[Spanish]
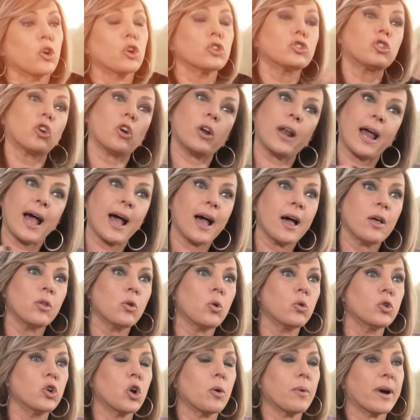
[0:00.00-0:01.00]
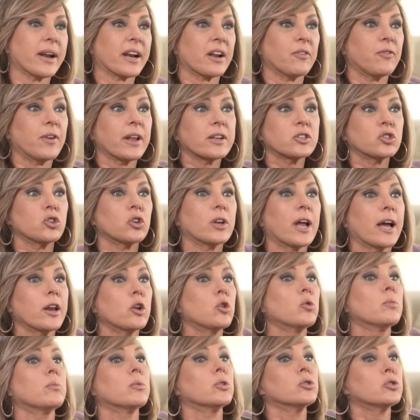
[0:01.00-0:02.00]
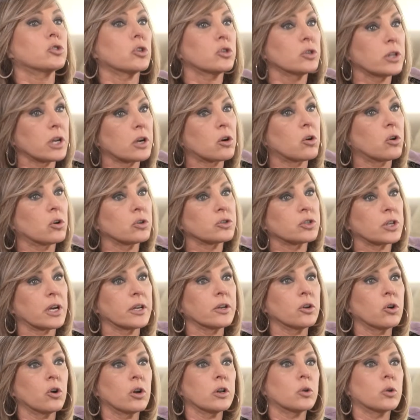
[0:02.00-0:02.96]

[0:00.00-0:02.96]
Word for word: otro lado, uno va a reflexionar en un montón de cosas, ¿no?